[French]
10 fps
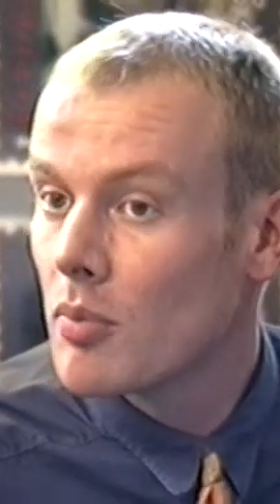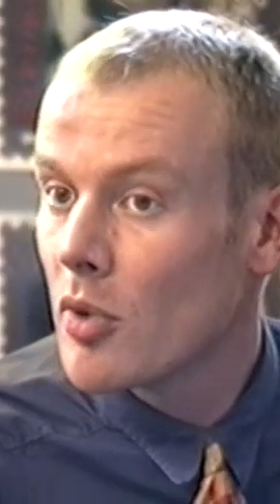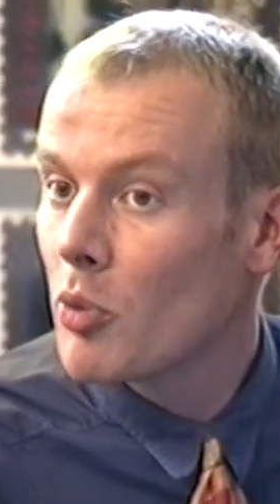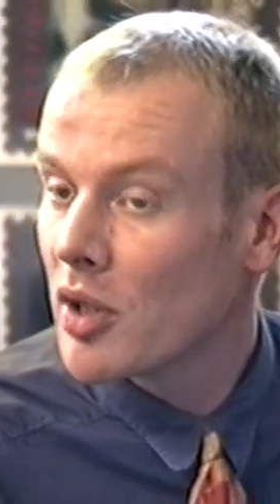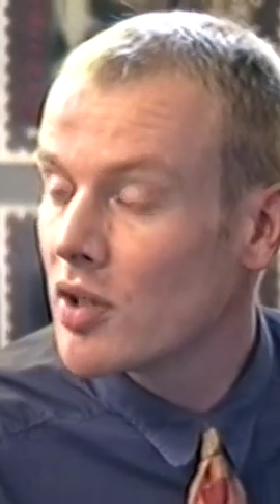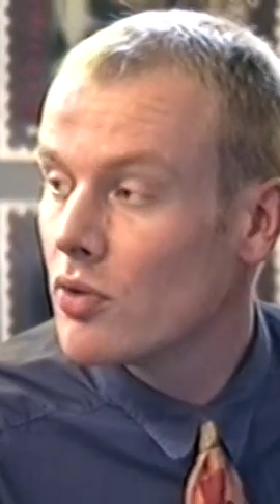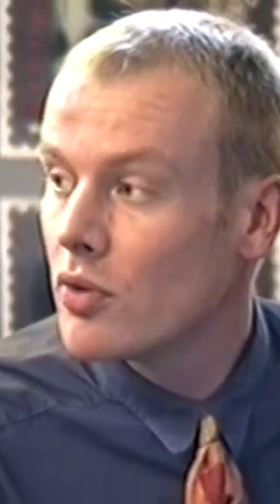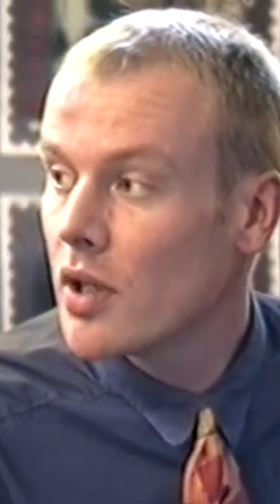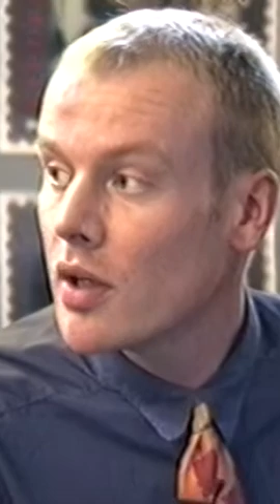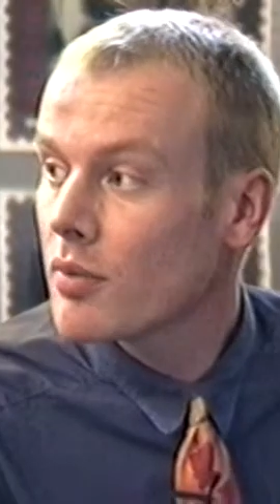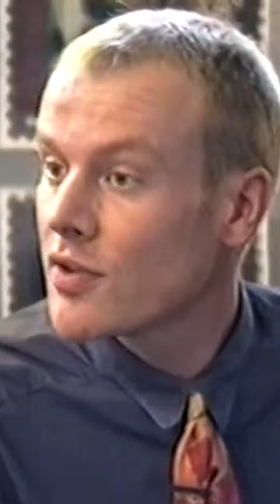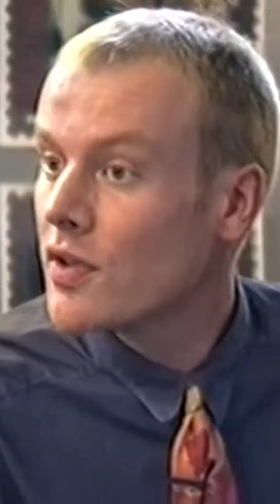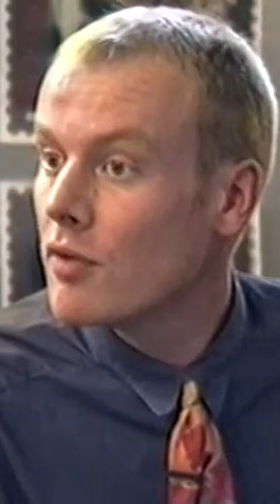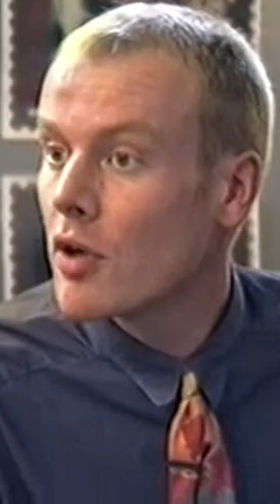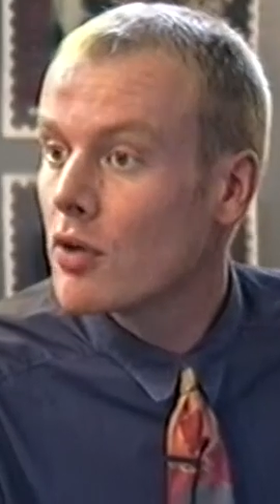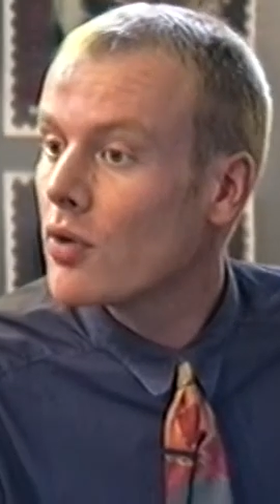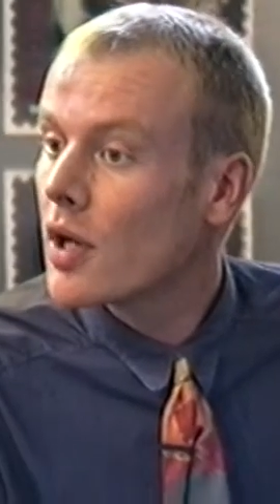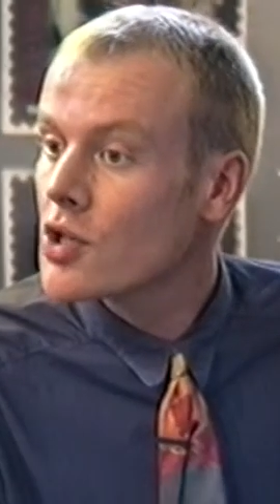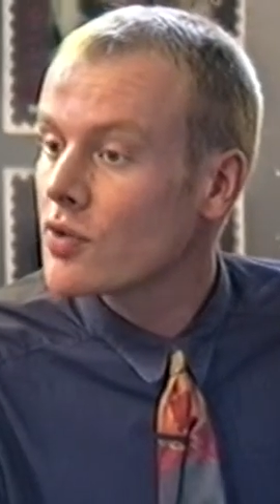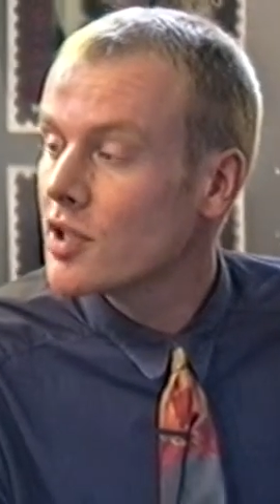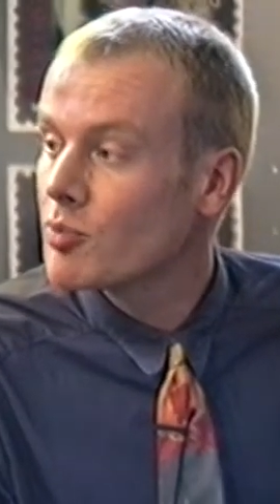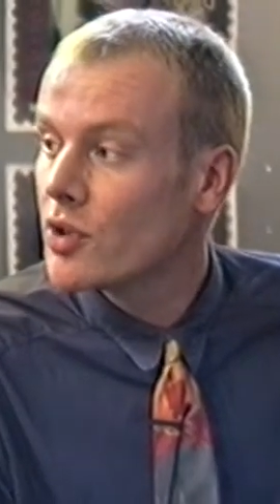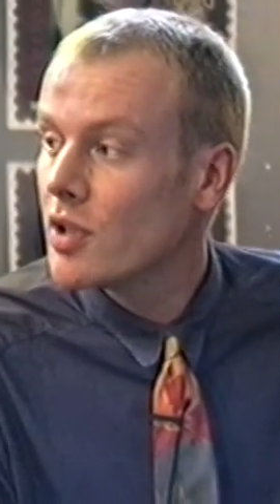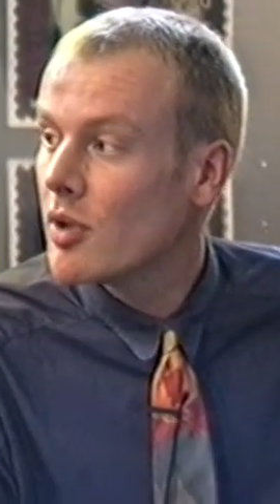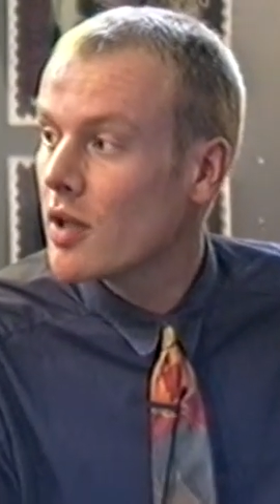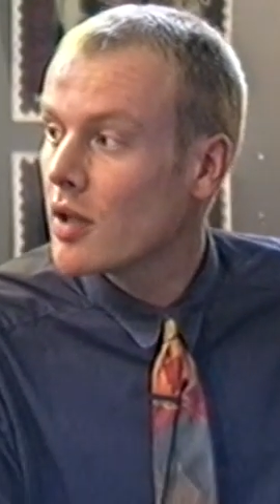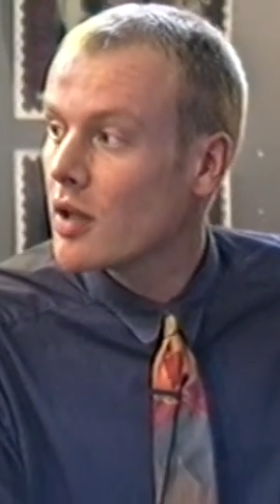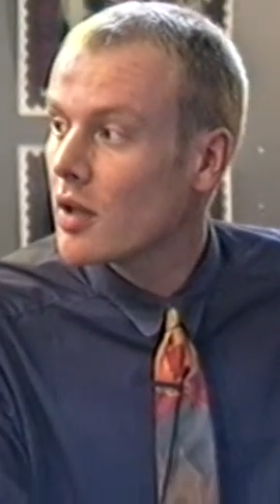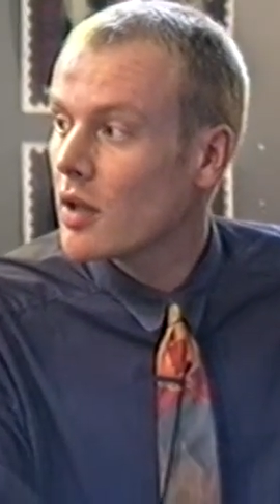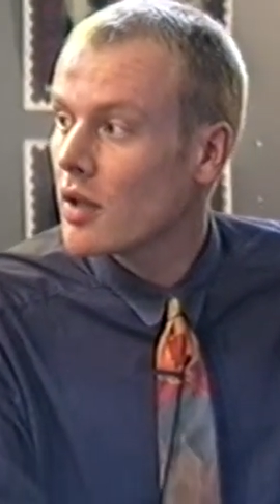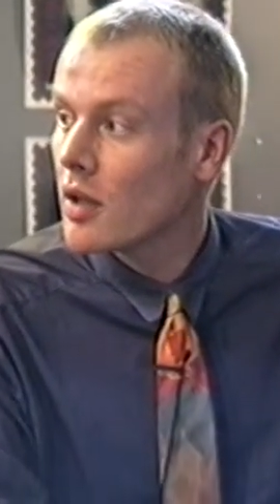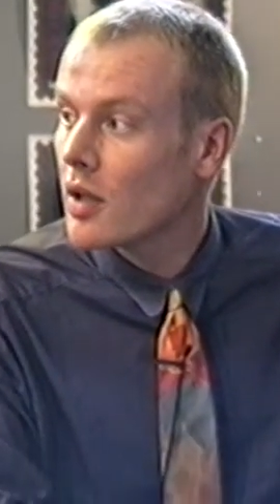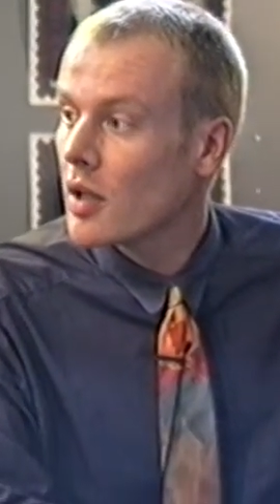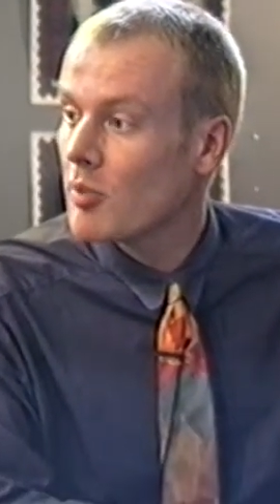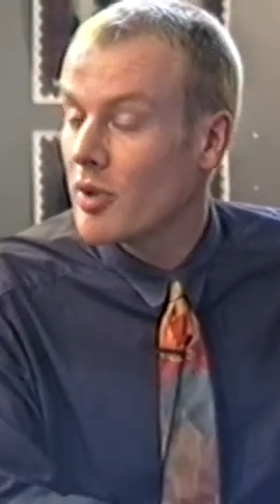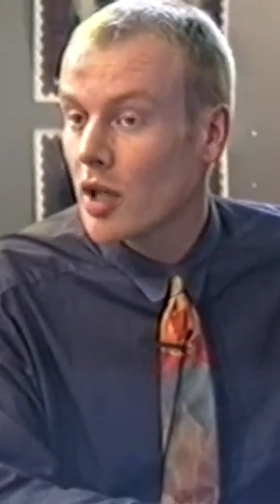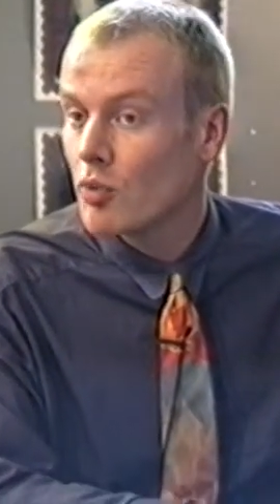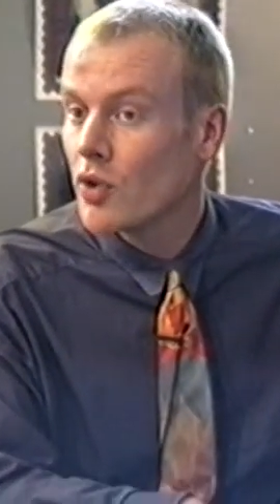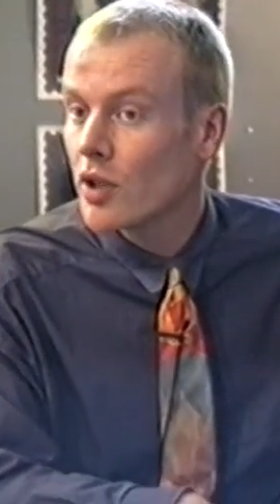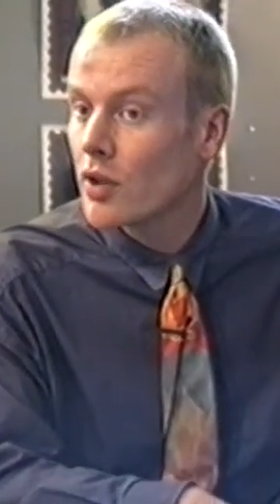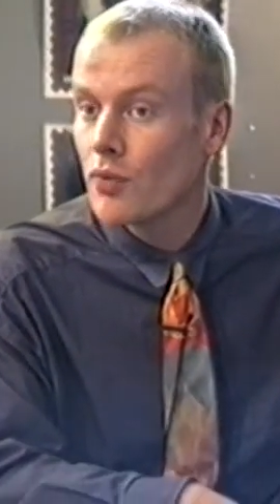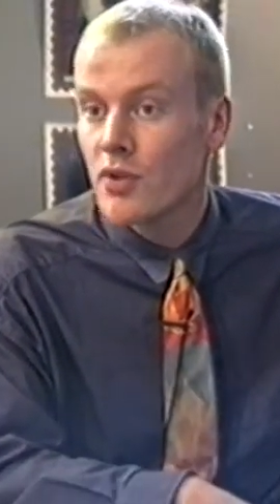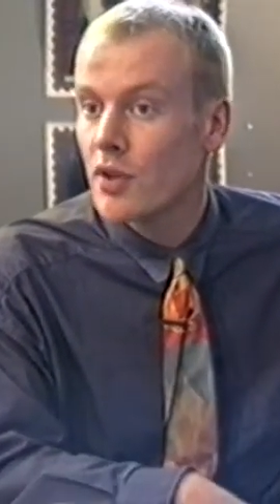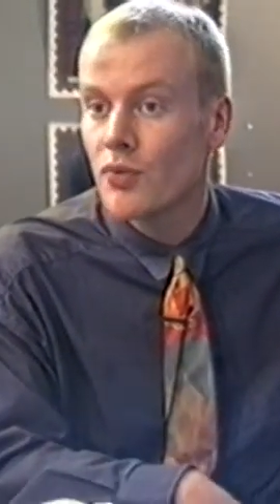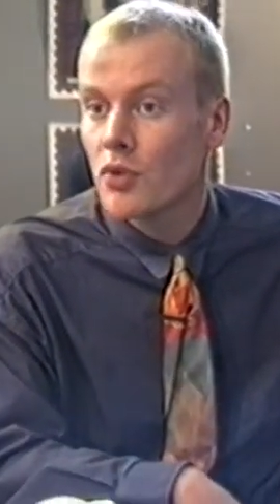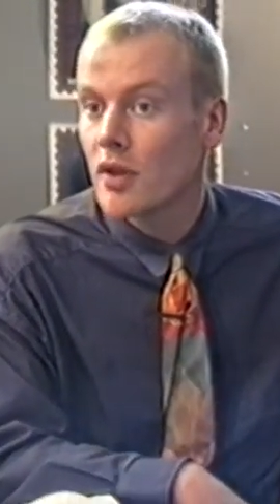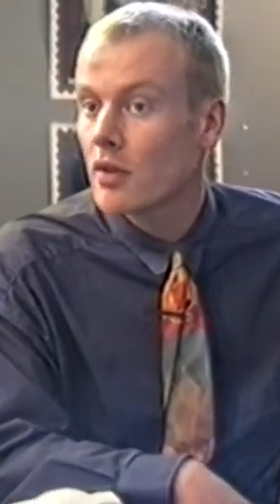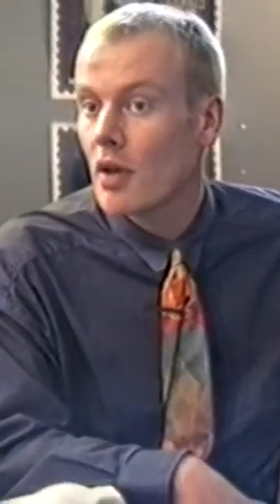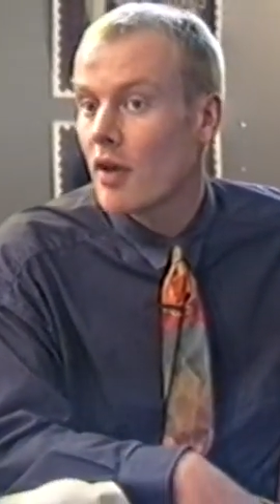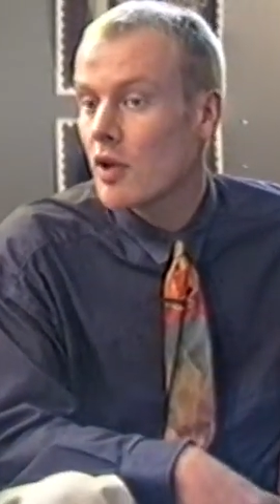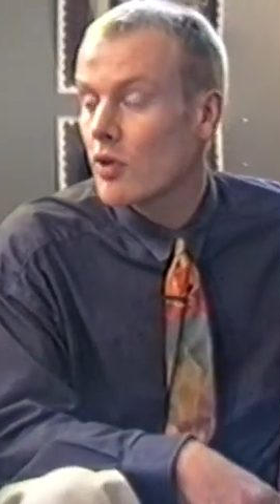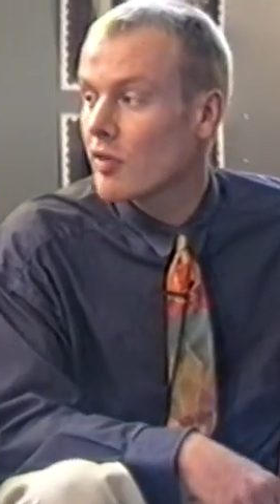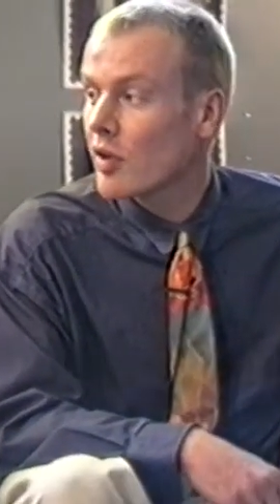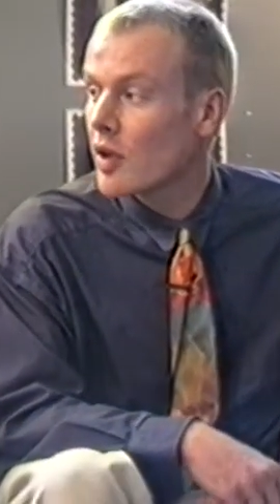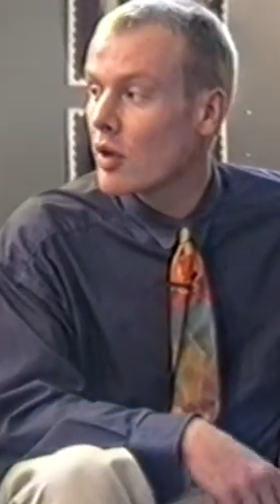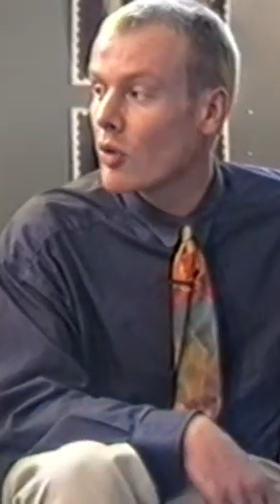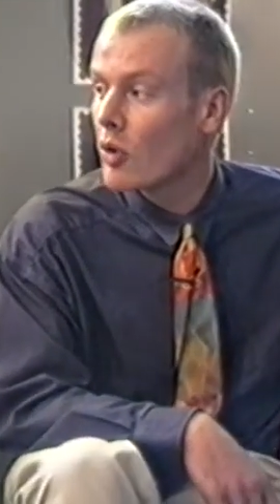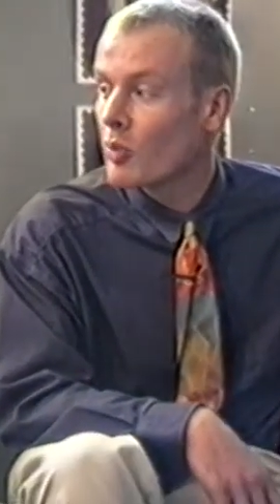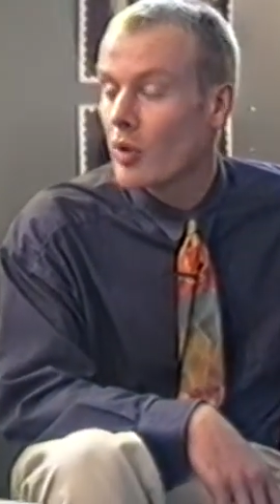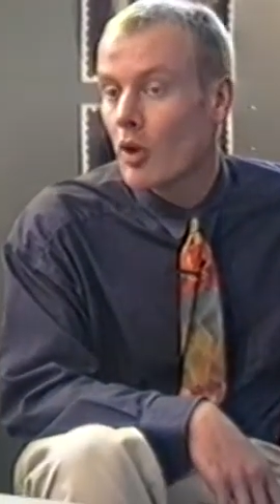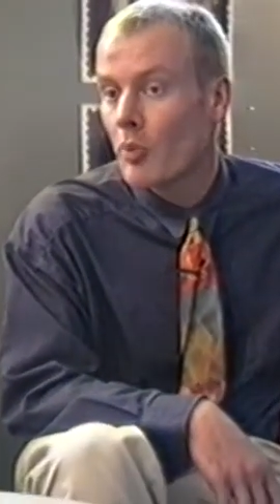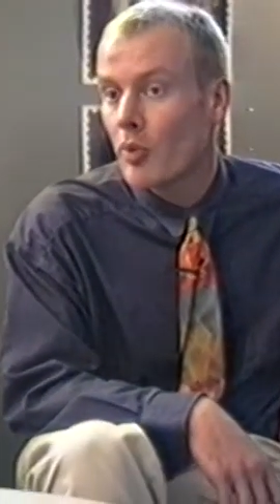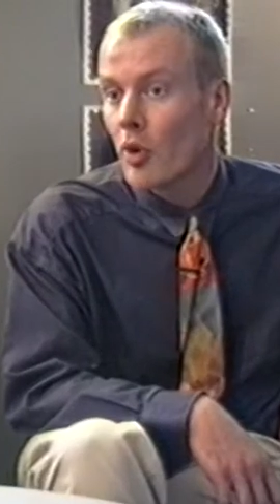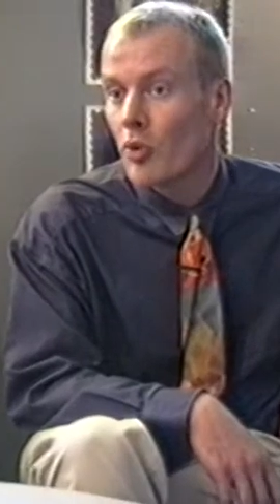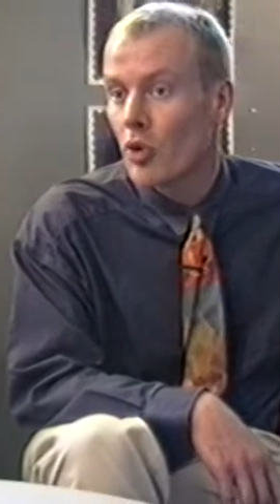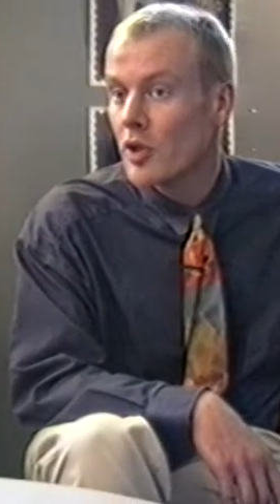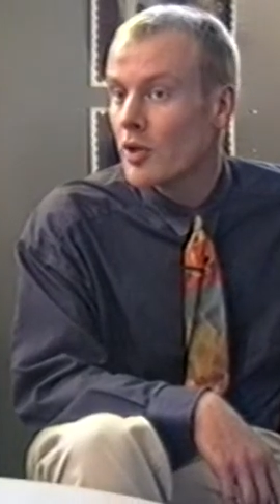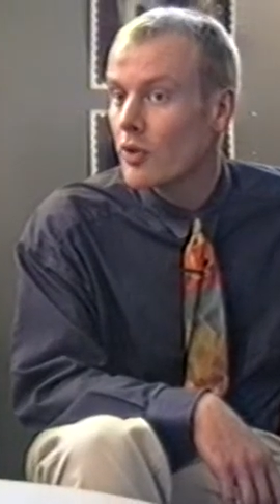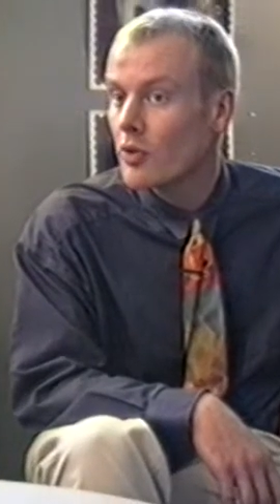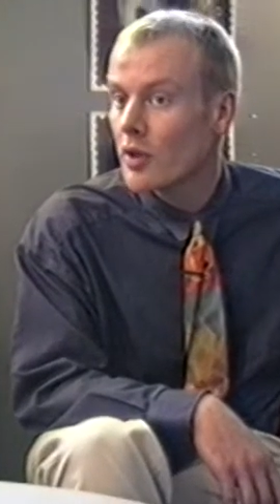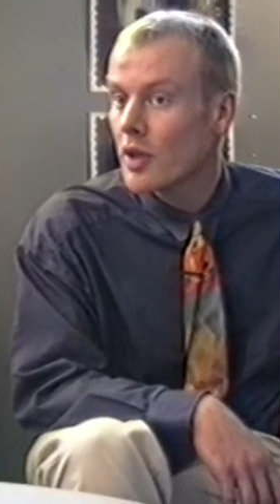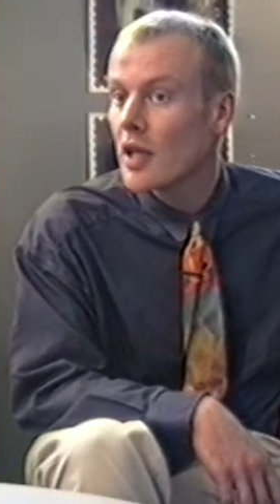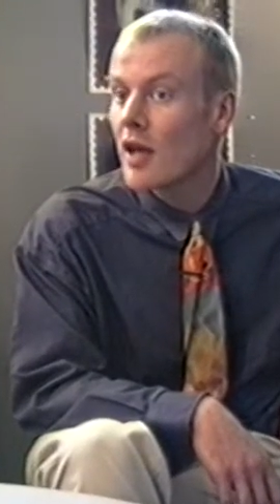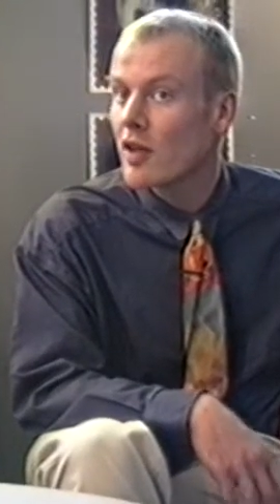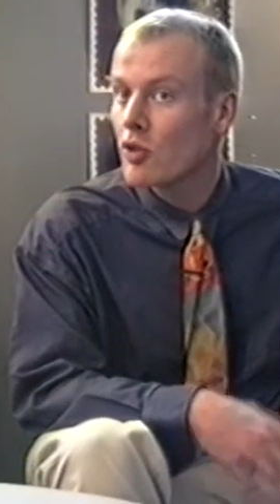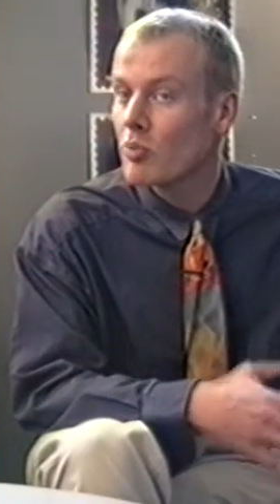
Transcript: Mais en particulier, s'ils veulent de l'argent disponible et, et bien rémunéré. Il faut, être avec le livret en, en, premier lieu et avec une